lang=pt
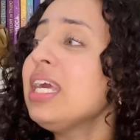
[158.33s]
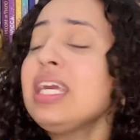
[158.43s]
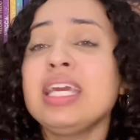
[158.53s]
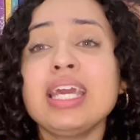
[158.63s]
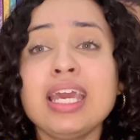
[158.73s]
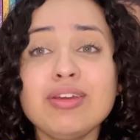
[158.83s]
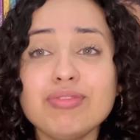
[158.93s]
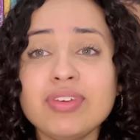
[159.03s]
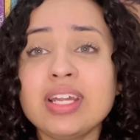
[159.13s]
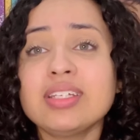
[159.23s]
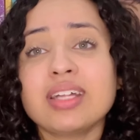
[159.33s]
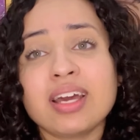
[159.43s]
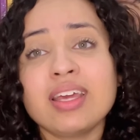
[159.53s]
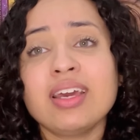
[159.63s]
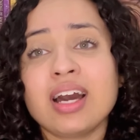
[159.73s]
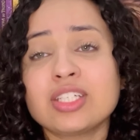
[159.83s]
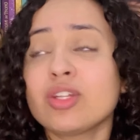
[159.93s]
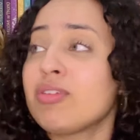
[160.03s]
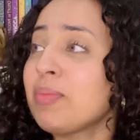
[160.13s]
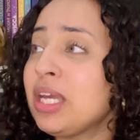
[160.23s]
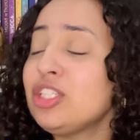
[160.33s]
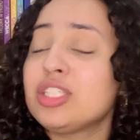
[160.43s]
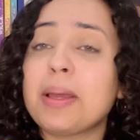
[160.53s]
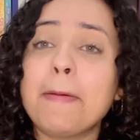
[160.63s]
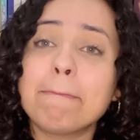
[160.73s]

E, enfim, ele está em casa novamente,